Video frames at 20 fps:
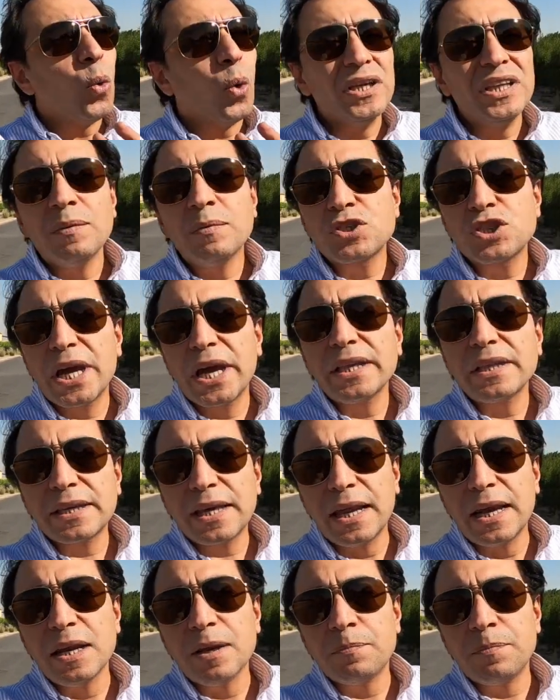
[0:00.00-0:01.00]
وانا مش جاي
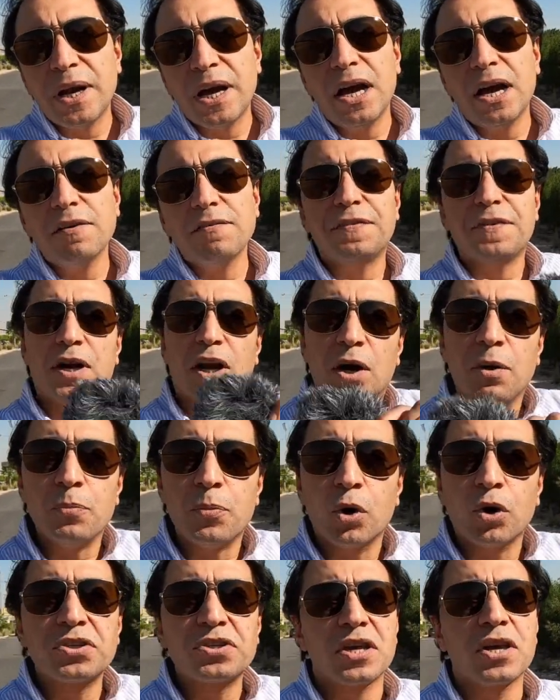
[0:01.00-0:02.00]
اتكلم بقى في
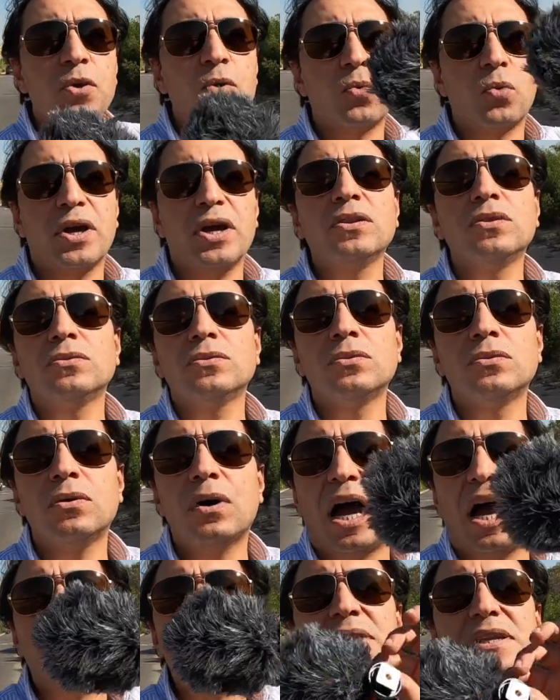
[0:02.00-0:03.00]
الانبوكسنج
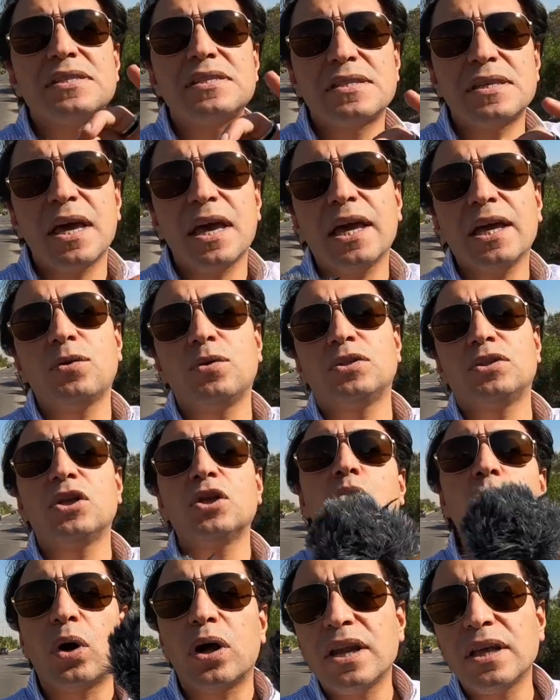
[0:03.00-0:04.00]
وانه عامل ازاي
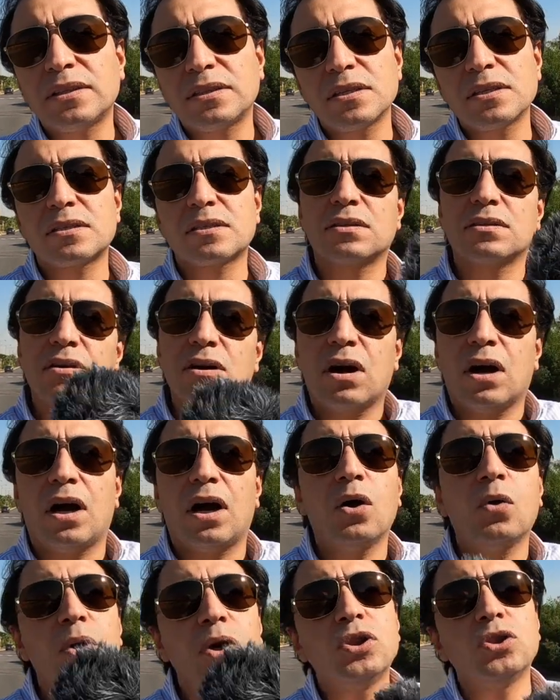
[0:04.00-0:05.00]
وان الكواليتي
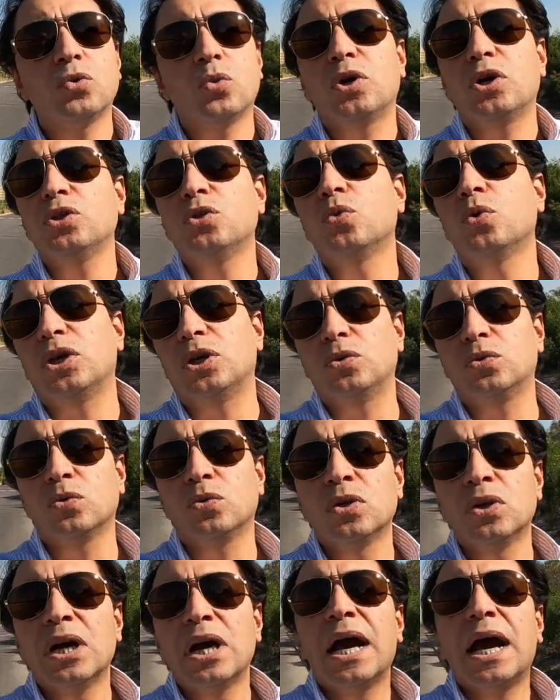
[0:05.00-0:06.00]
الصناعه وانه انه
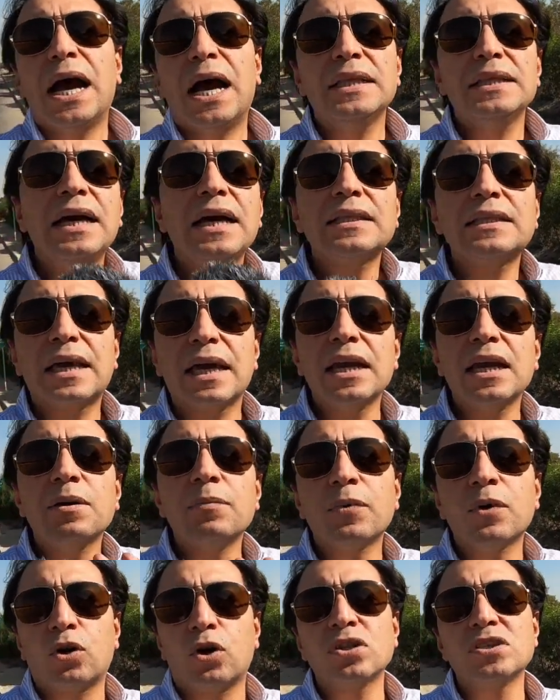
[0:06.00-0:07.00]
انه انا
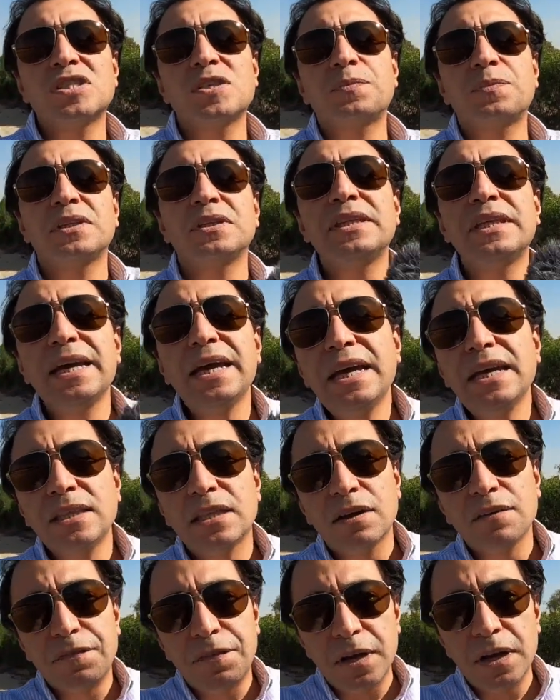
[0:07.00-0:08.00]
هتكلم من كونسبت ان
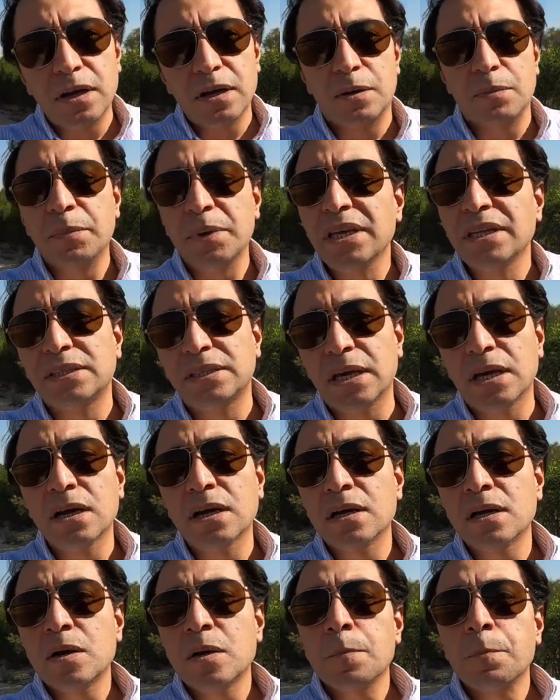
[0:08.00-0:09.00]
احنا في الميديا